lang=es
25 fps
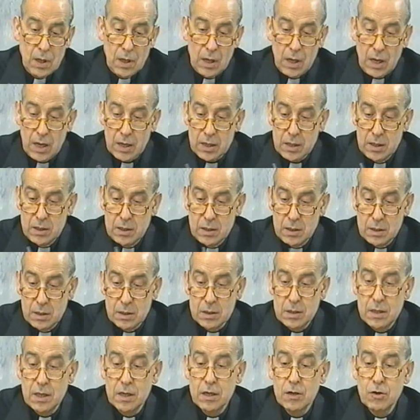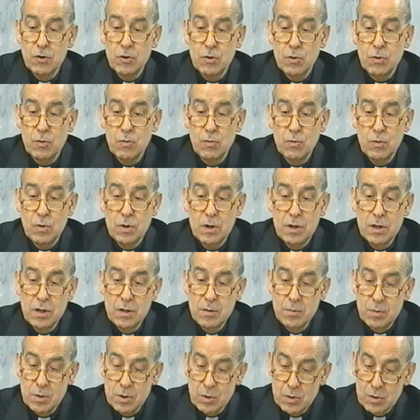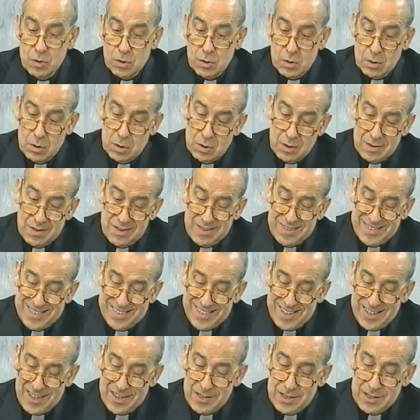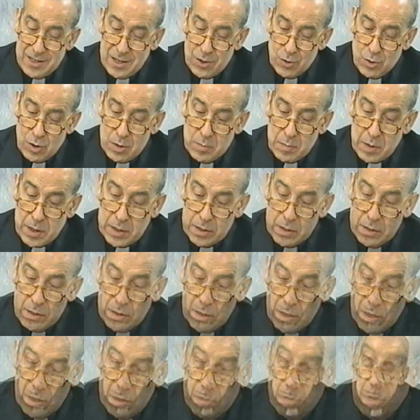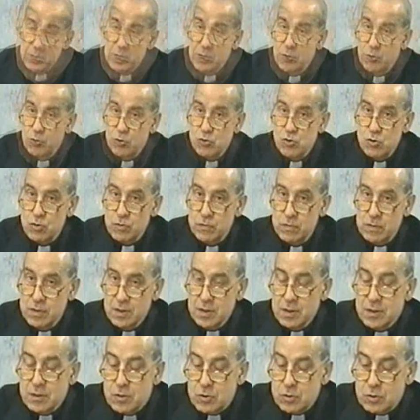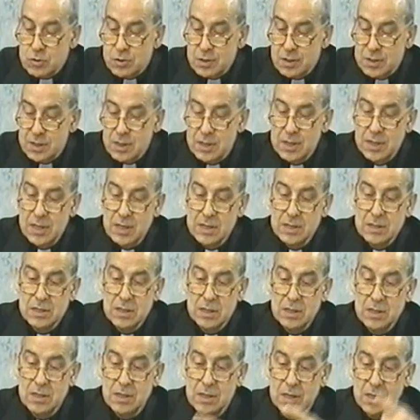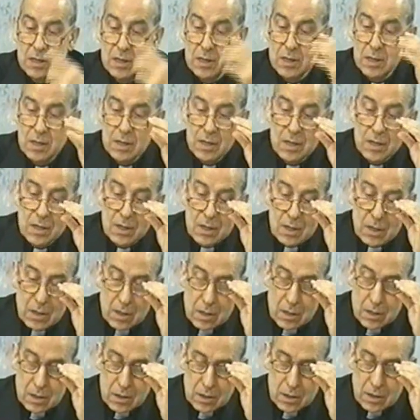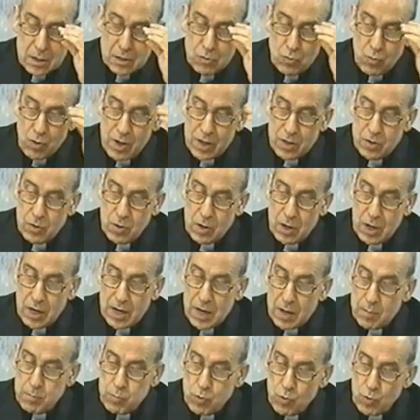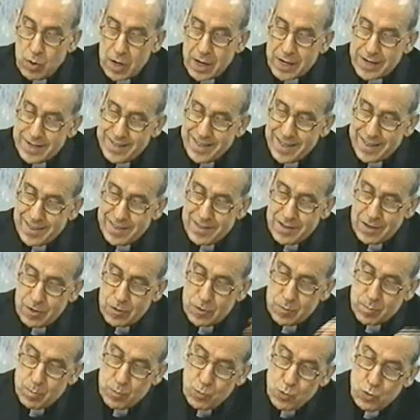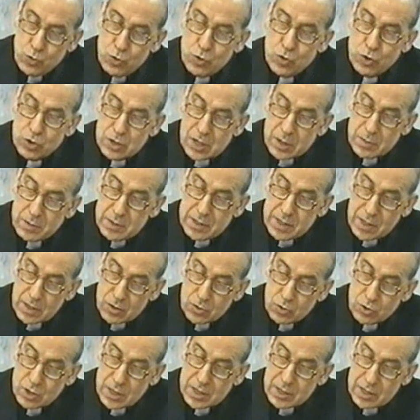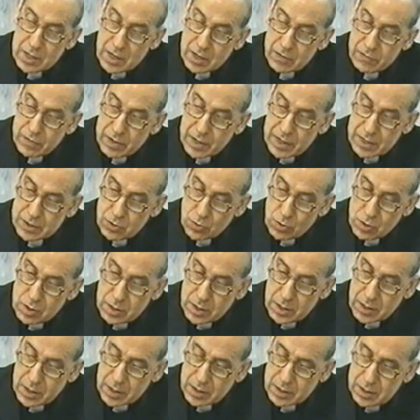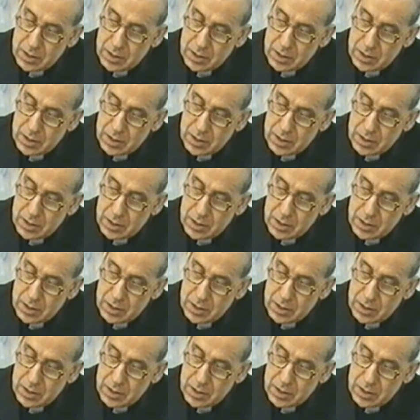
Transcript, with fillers: Aquí tengo un libro editado en Madrid en 1877 titulado La pluralidad de los mundos habitados ante la fe católica,